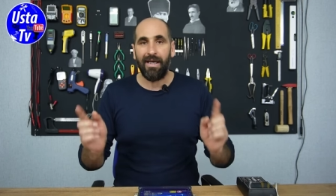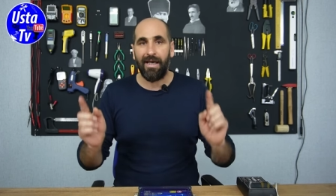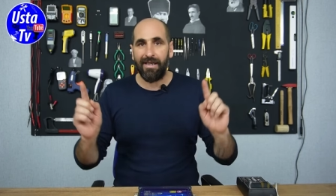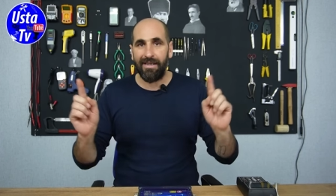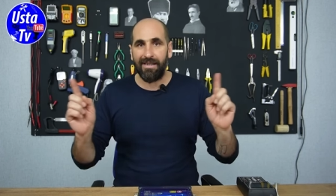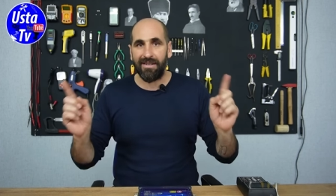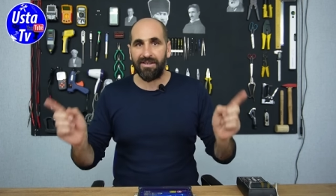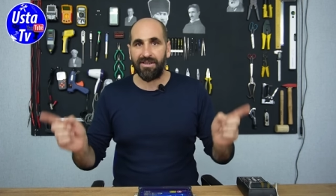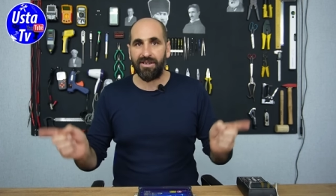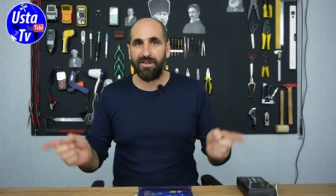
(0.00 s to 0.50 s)

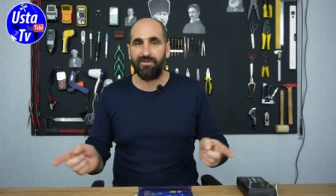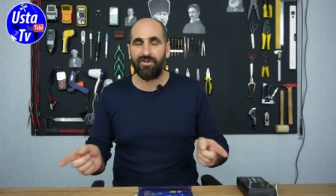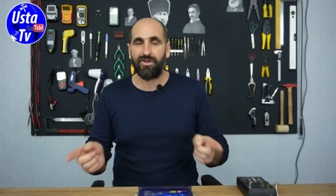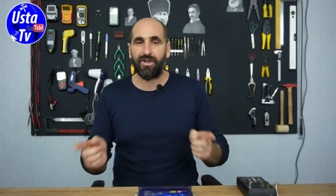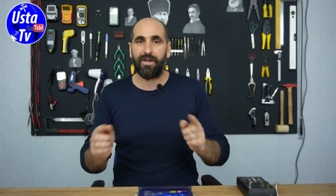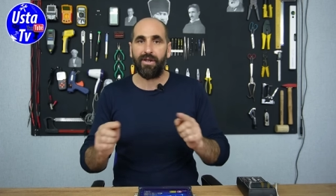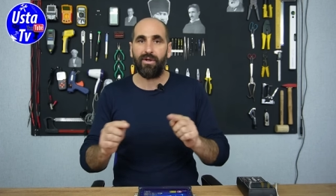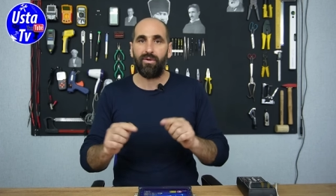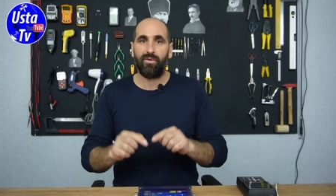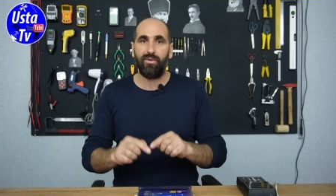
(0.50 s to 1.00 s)
Eğer çift
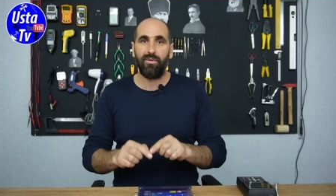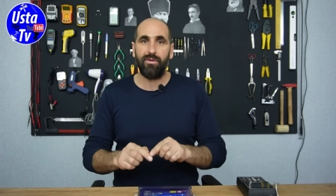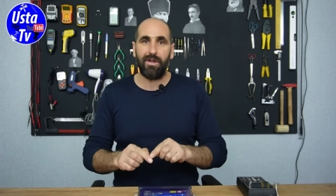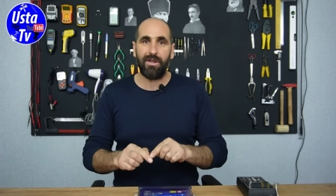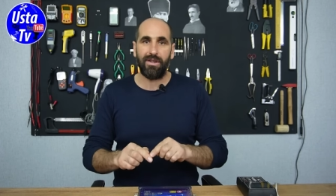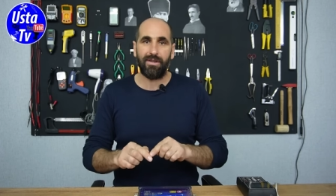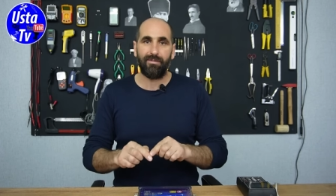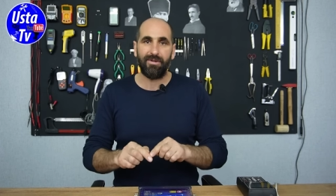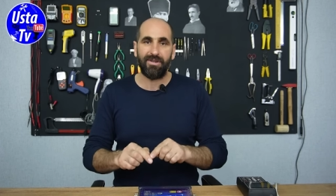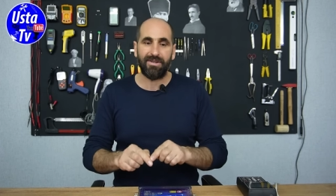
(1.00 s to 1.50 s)
çanak
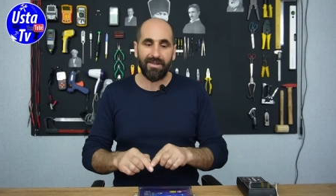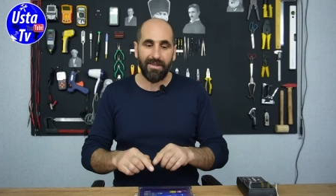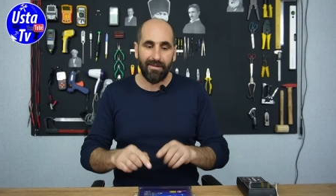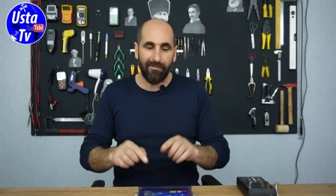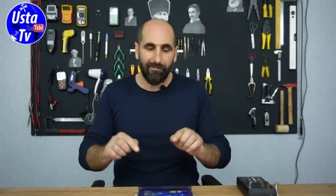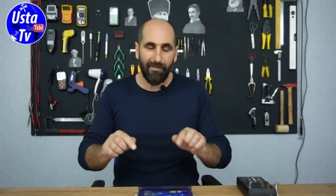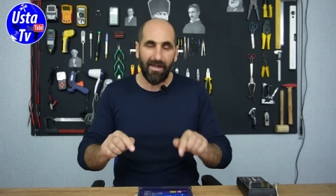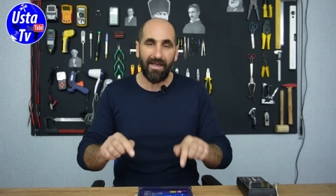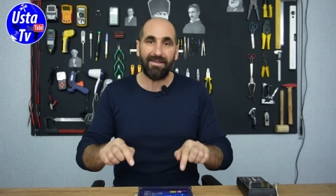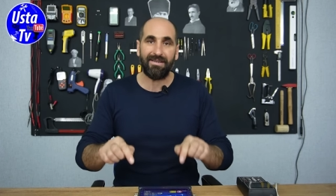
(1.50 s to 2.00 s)
kullanılmışsa
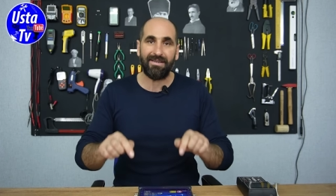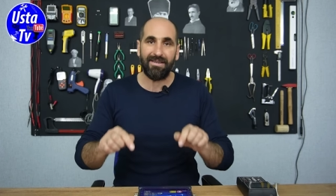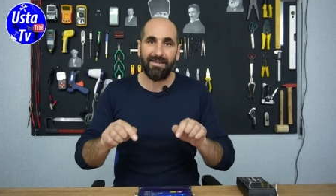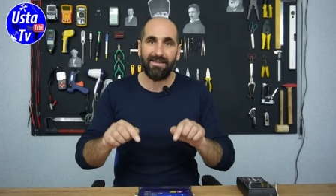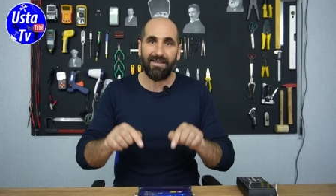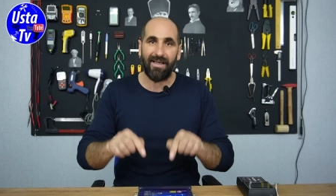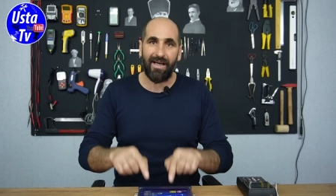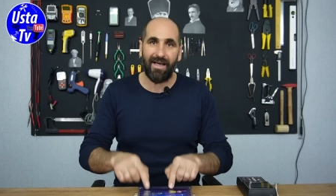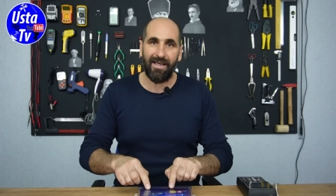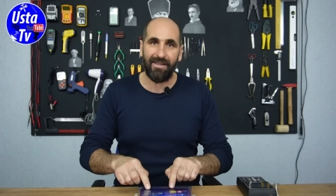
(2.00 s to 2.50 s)

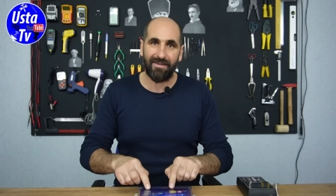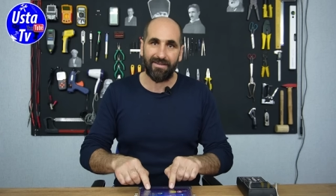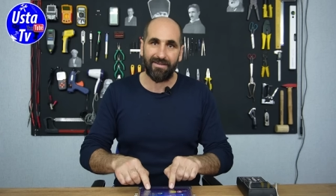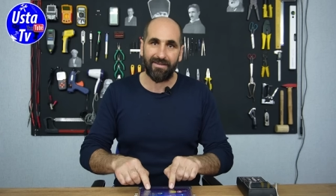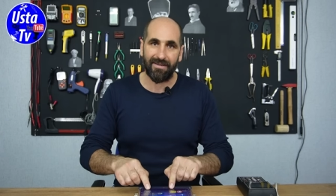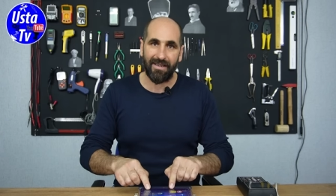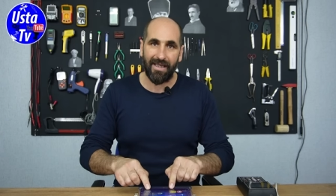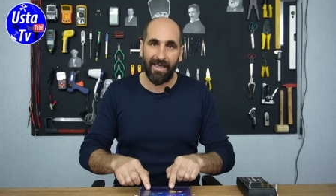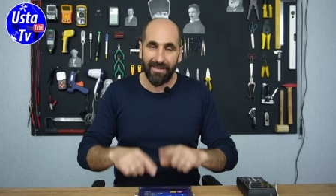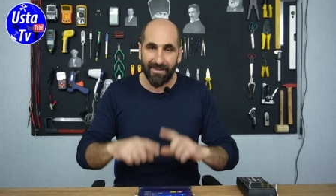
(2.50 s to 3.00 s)
mantık
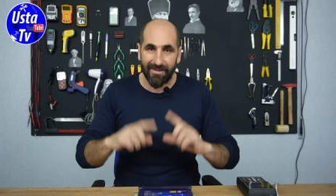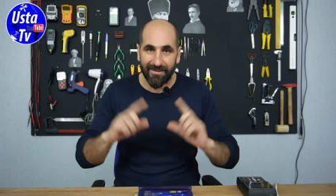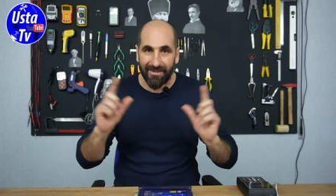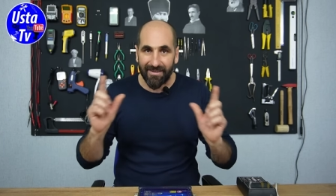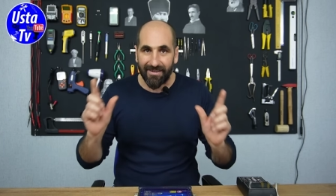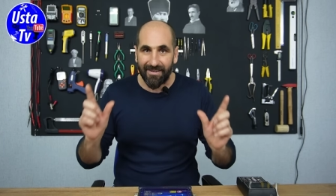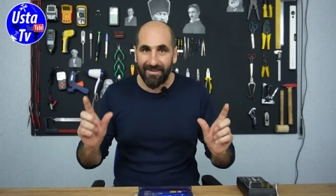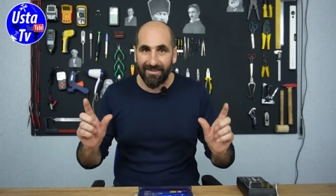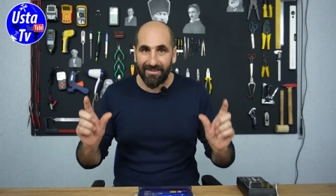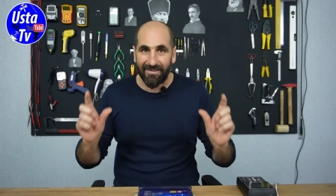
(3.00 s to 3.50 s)
aynıdır. En
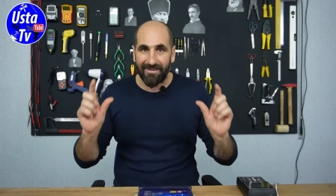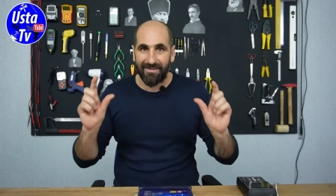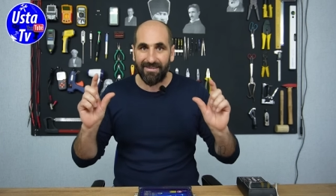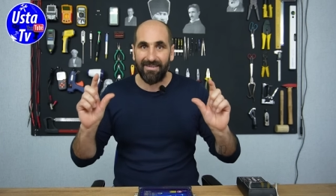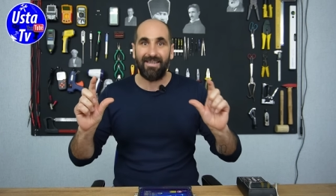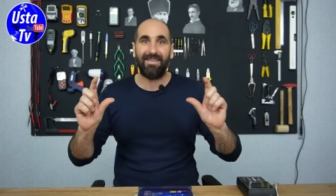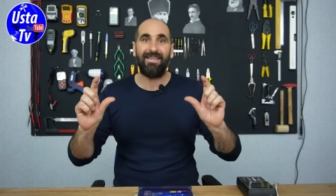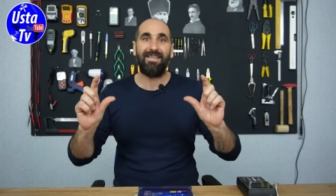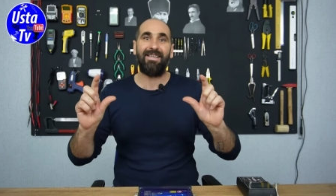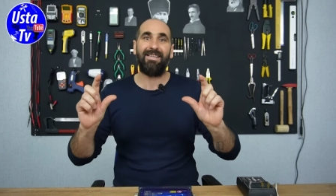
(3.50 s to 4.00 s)
azından
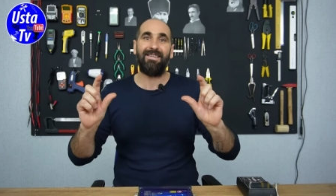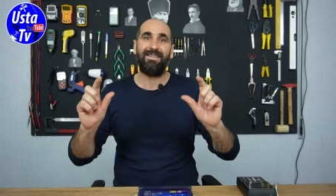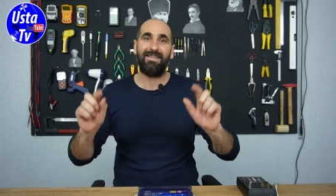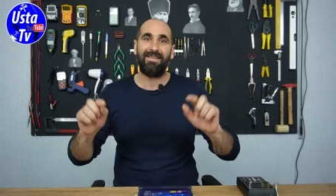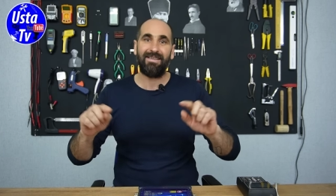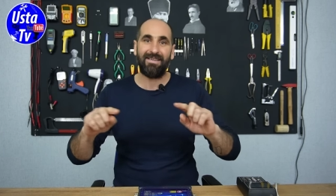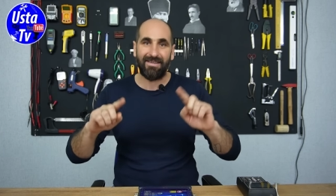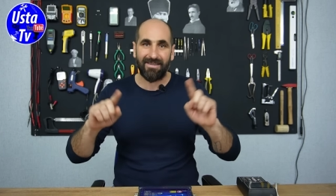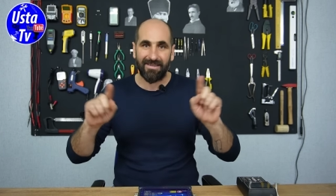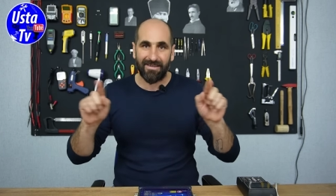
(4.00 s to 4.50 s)
sizi
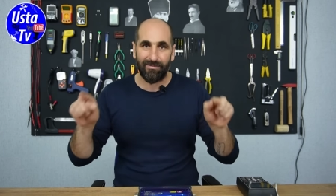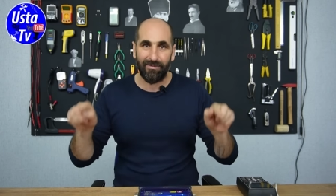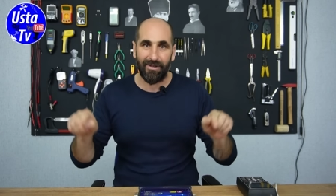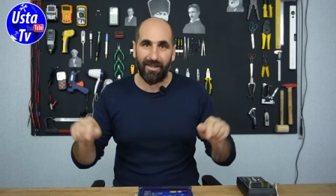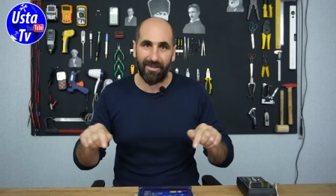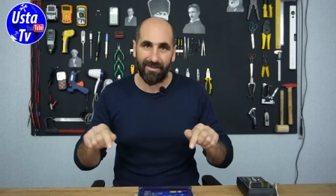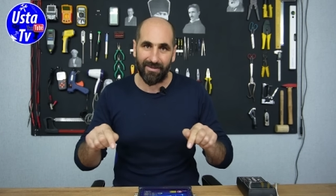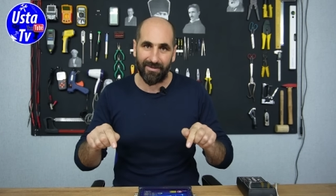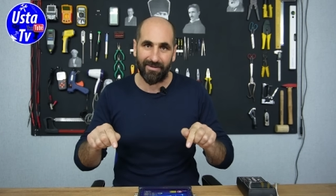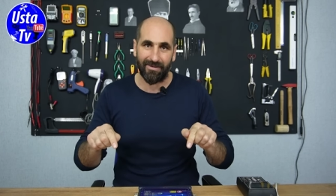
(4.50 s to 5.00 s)
ilgilendiren kısmı
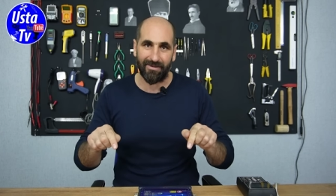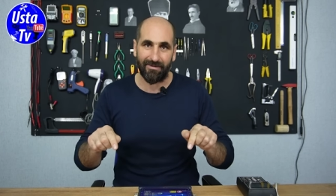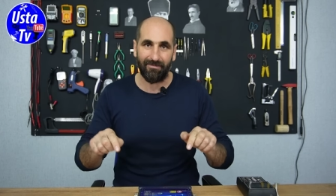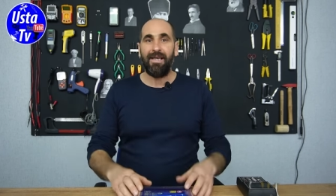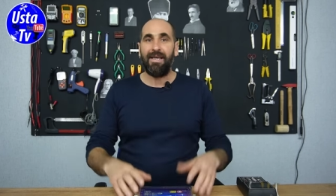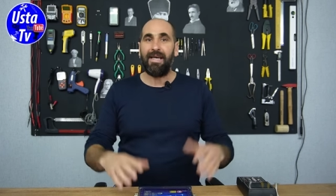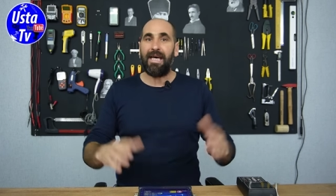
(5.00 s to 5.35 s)
aynıdır.